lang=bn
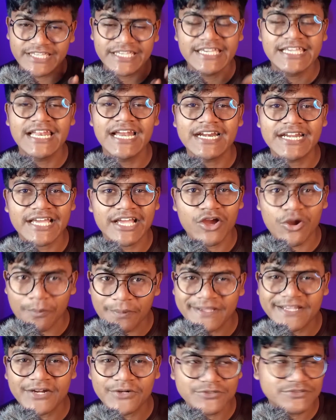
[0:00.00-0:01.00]
এই গিলাটাকে
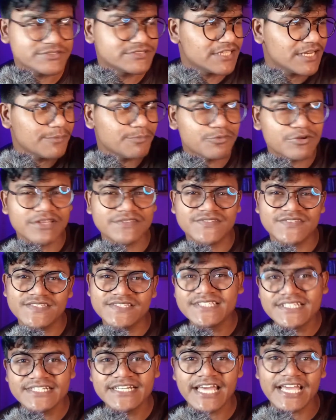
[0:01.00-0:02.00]
অপেক্ষা করতেছিল পুরো
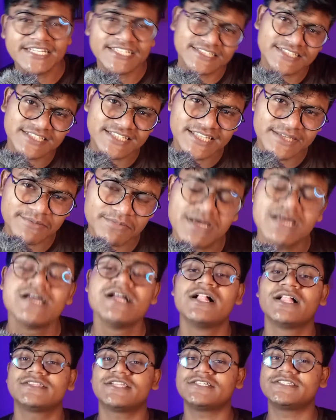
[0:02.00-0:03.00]
সিজনটা একসাথে দেখবা
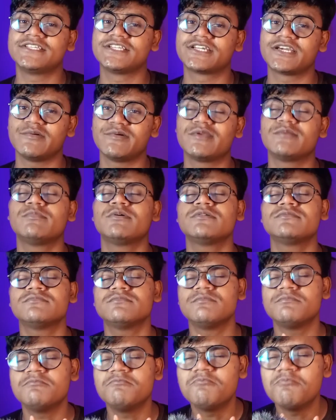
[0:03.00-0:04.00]
তাদেরকে বলবো
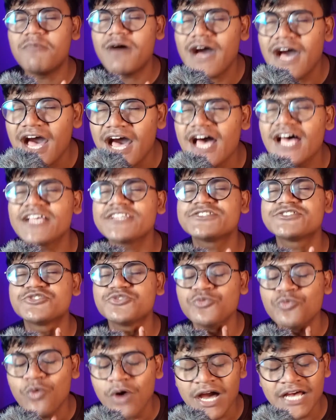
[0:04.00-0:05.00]
মাস্ট
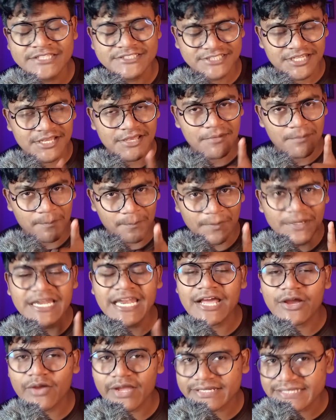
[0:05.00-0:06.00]
ওয়াচ
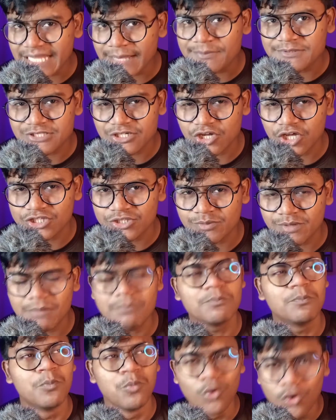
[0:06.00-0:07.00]
মিডলে কয়েকটা এপিসোড হয়তো বা
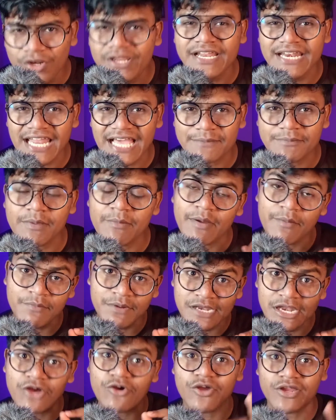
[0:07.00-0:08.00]
বোরিং লাগবে বা
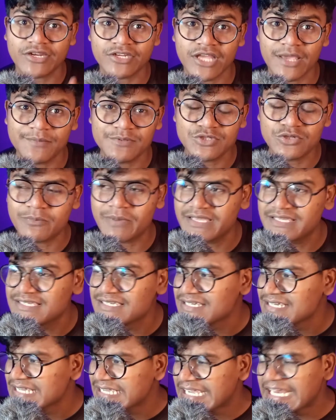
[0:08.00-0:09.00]
মিডলে কয়েকটা এপিসোড ভাই
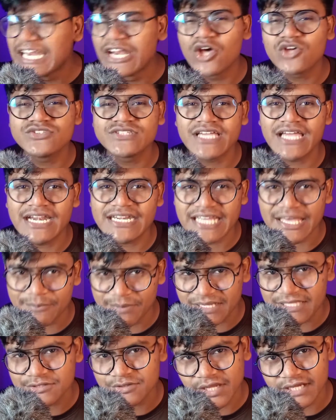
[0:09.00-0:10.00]
ইলজিক্যাল
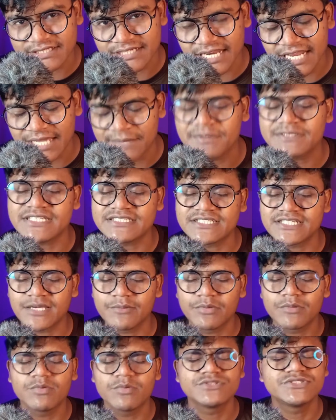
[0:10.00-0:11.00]
টাইপের কিছু একটা লাগবে তাদেরকে
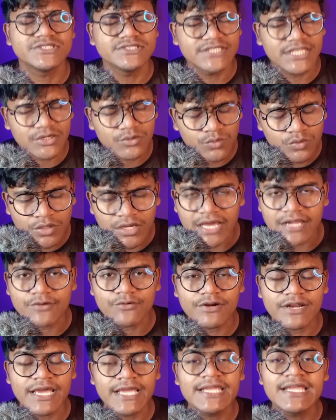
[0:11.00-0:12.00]
বলবো চিন্তার কোনো কারণ
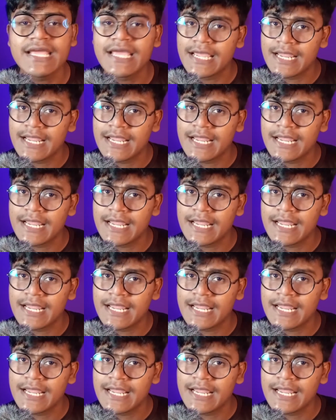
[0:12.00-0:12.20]
নাই